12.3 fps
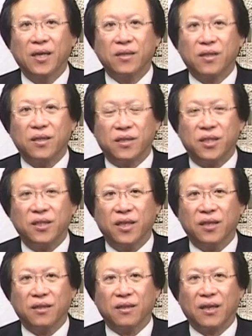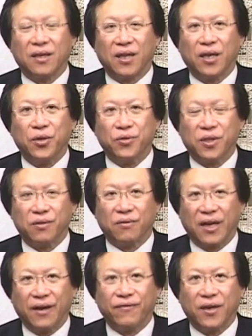这个经验呢，让他有这种
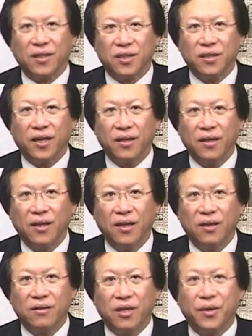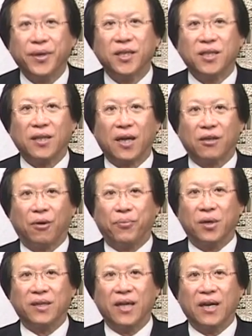看法。今天特别请他到
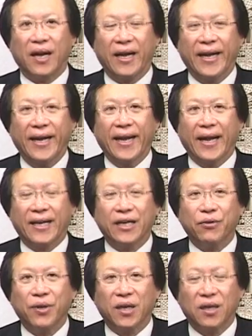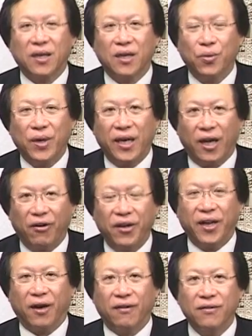棚内来，跟各位聊一
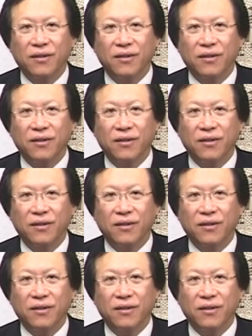聊，